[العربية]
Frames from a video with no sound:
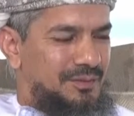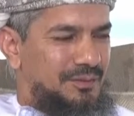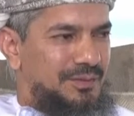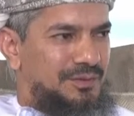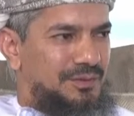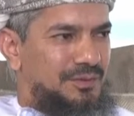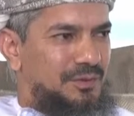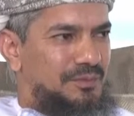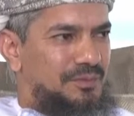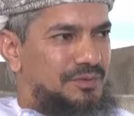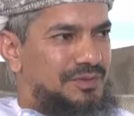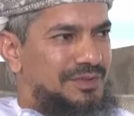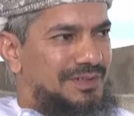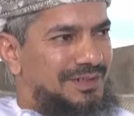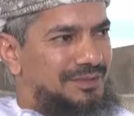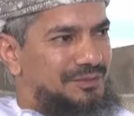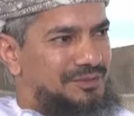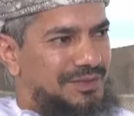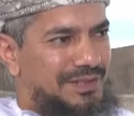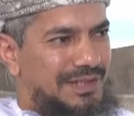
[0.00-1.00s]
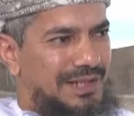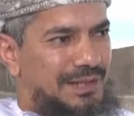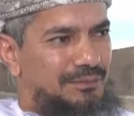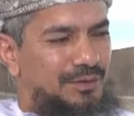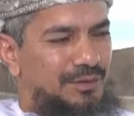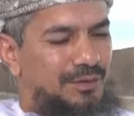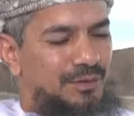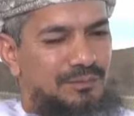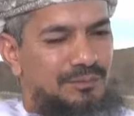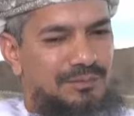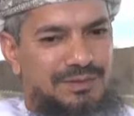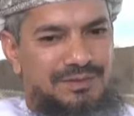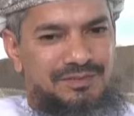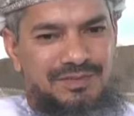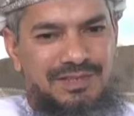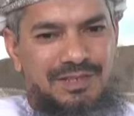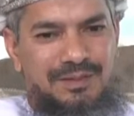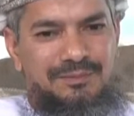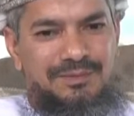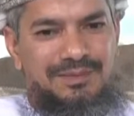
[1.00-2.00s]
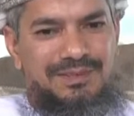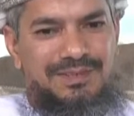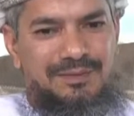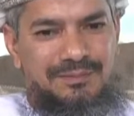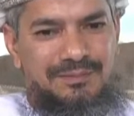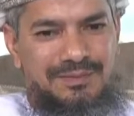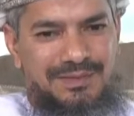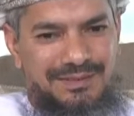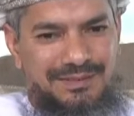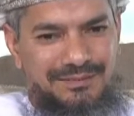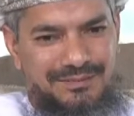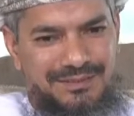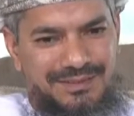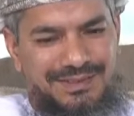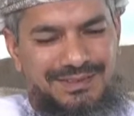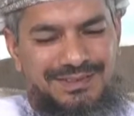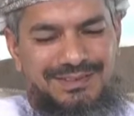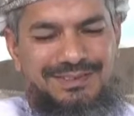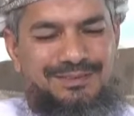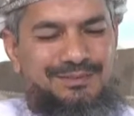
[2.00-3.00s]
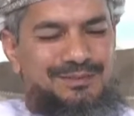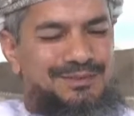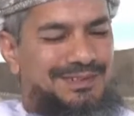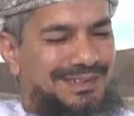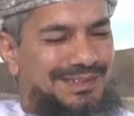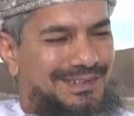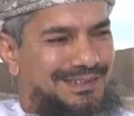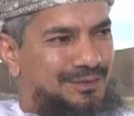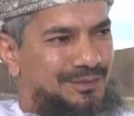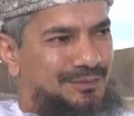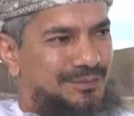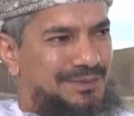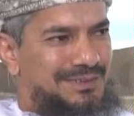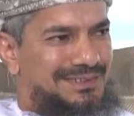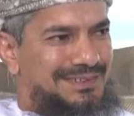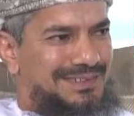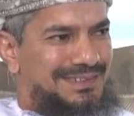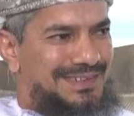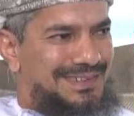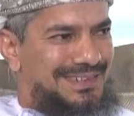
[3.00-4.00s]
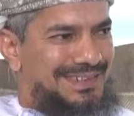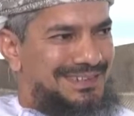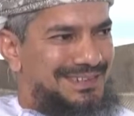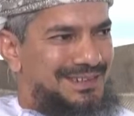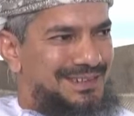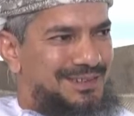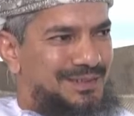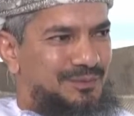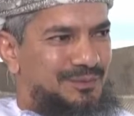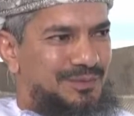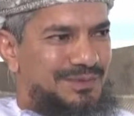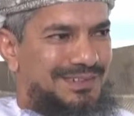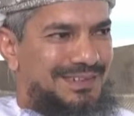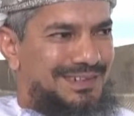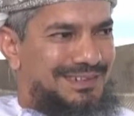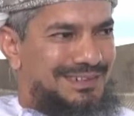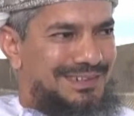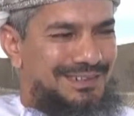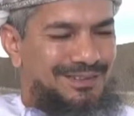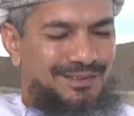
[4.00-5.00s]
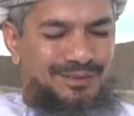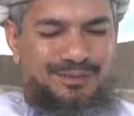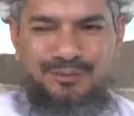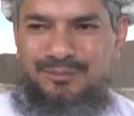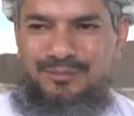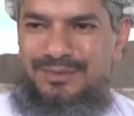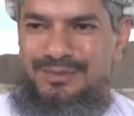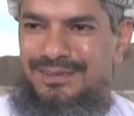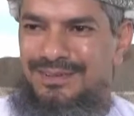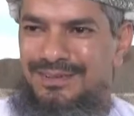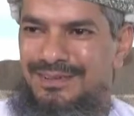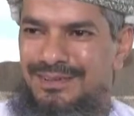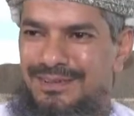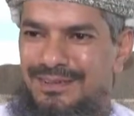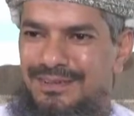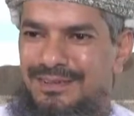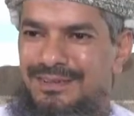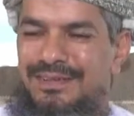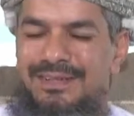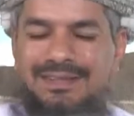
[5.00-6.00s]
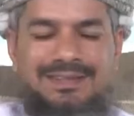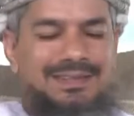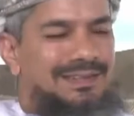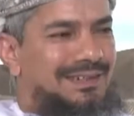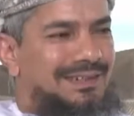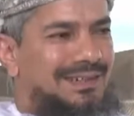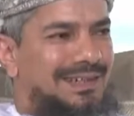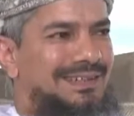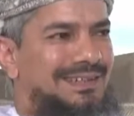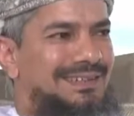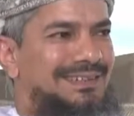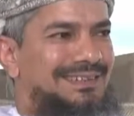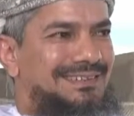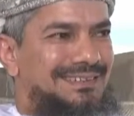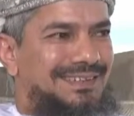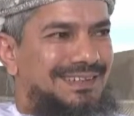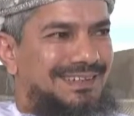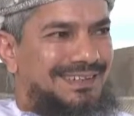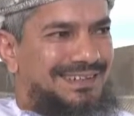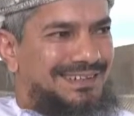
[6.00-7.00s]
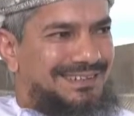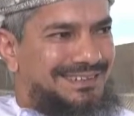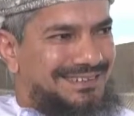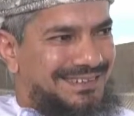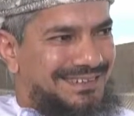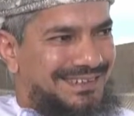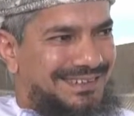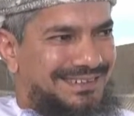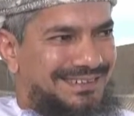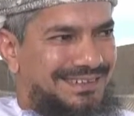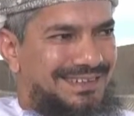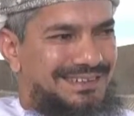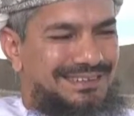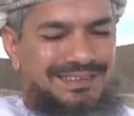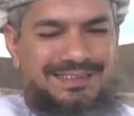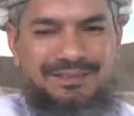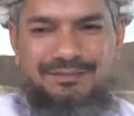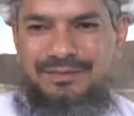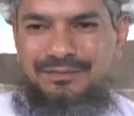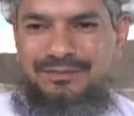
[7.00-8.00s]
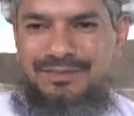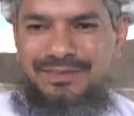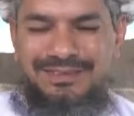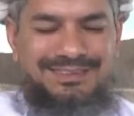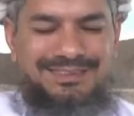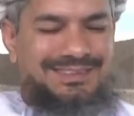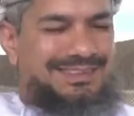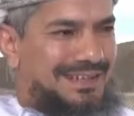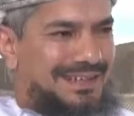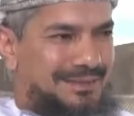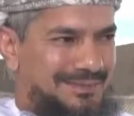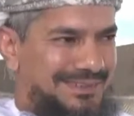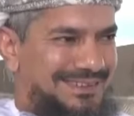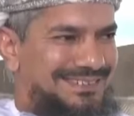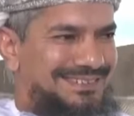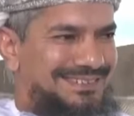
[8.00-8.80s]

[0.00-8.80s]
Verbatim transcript: وأنتم بصحة وسلام والأمة الإسلامية جميعا في خير وتقدم بإذن الله وتحية لكم هذه الطاقات الرائعة في فريق العمل